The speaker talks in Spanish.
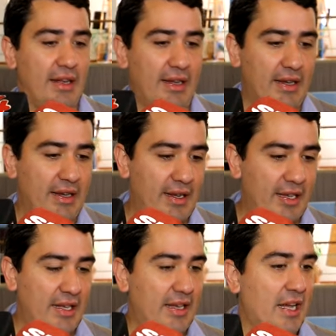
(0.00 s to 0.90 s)
eh,
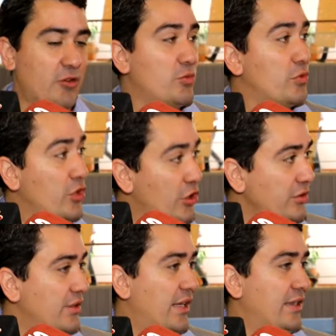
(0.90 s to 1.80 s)
este, la
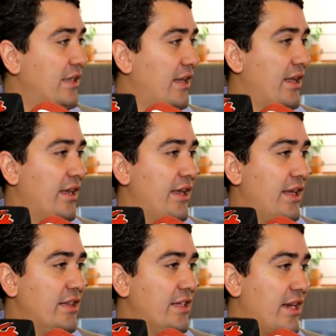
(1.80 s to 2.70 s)
comunión
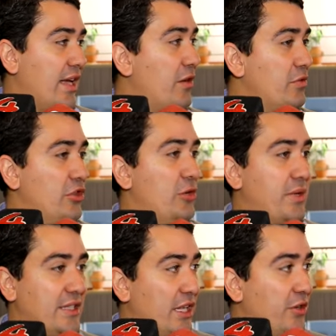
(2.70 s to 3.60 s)
entre, entre cada uno de los
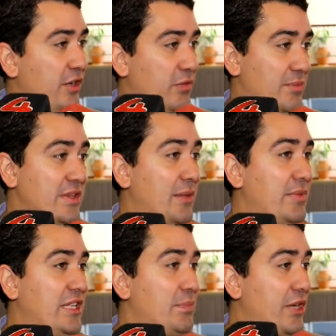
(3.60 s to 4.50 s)
prestadores,
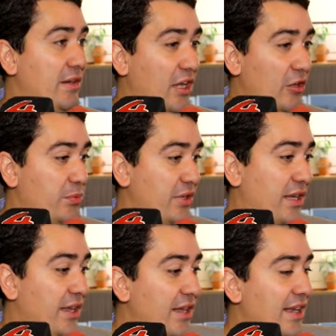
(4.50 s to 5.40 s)
fundamentalmente privados,
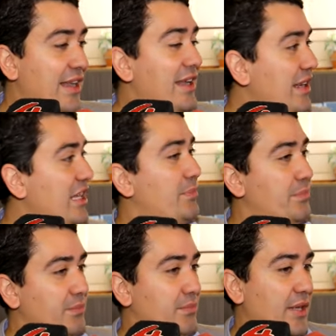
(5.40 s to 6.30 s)
porque la línea
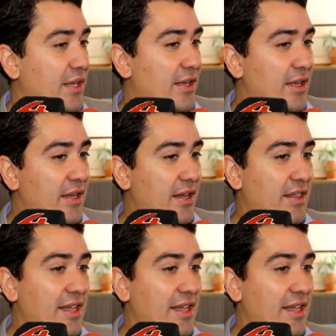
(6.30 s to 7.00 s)
eh,